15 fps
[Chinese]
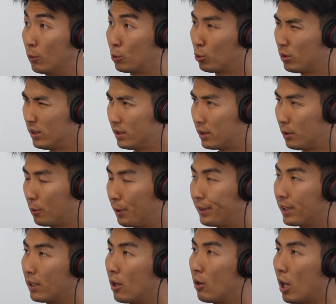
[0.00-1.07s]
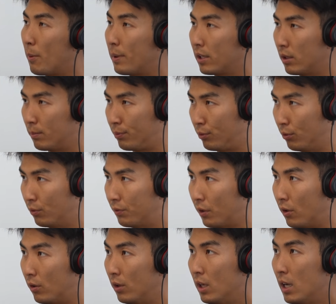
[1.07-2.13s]
我做这件事情会得到老板的
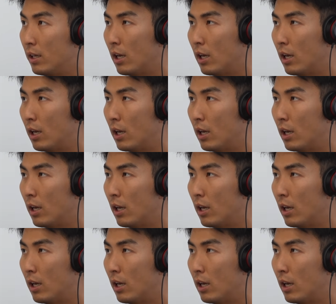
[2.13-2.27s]
approval，